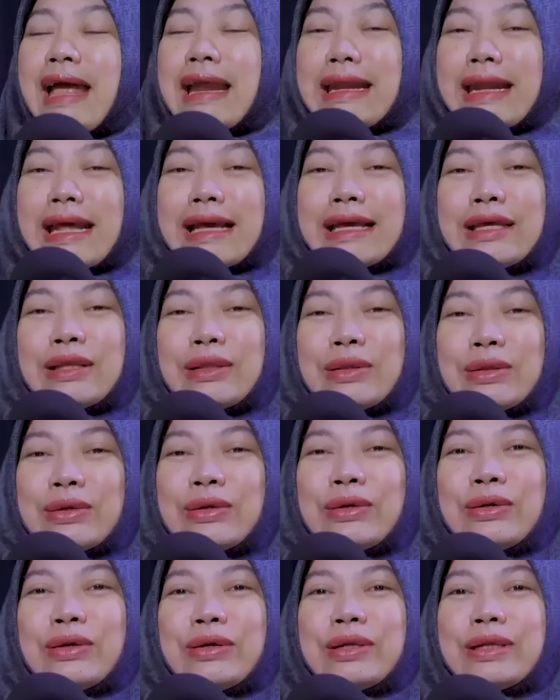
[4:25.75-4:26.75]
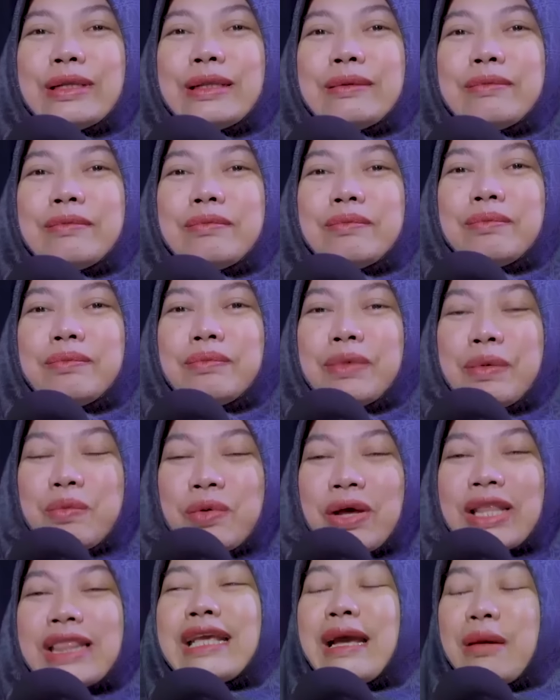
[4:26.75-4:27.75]
anak itu
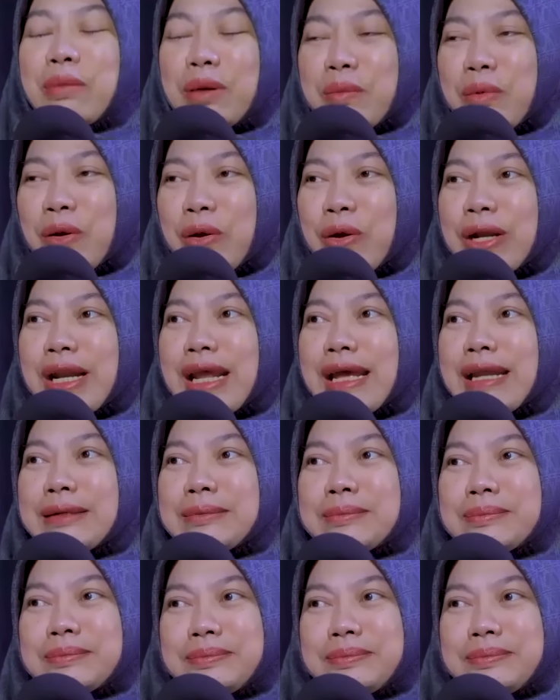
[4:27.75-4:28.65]
membuat tiga permohonan.